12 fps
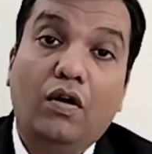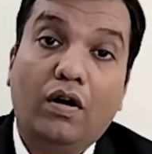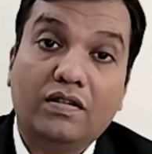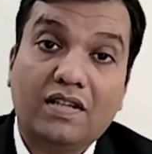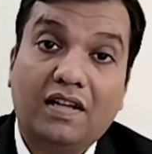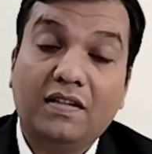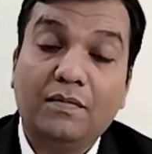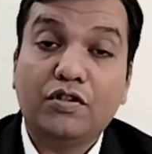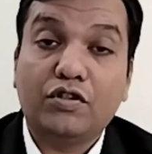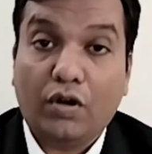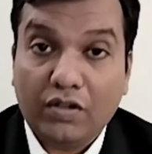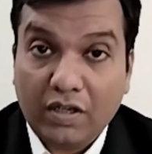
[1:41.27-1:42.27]
और साथ ही में
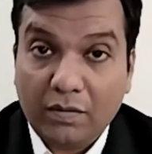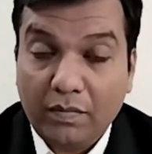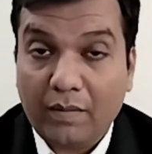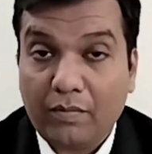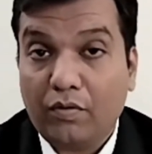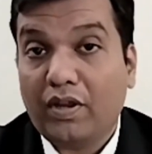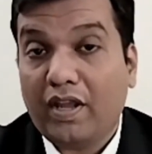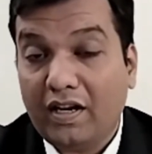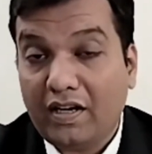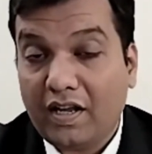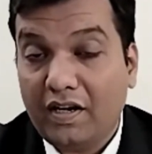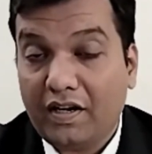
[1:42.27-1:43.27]
शॉर्ट टर्म में आपको क्या
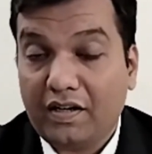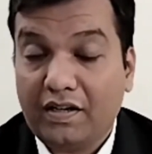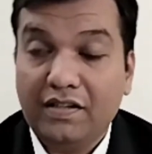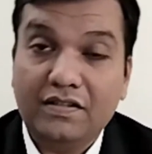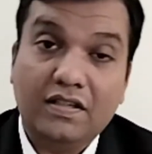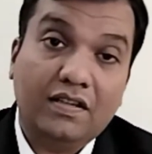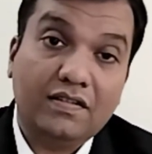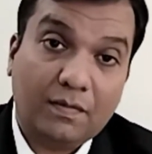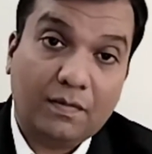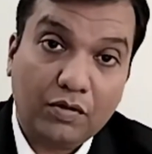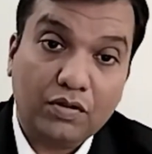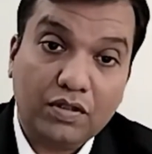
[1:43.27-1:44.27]
टारगेट रखनी चाहिए
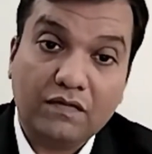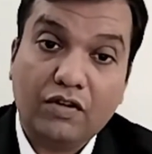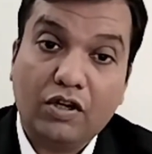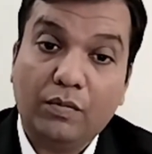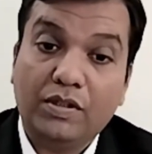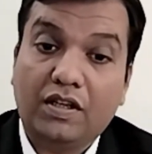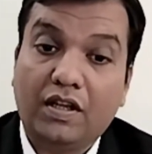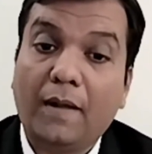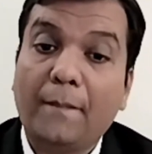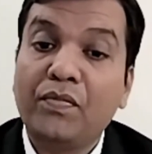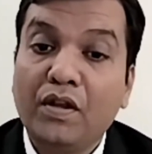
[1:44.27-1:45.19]
सभी कुछ इस वीडियो में देखेंगे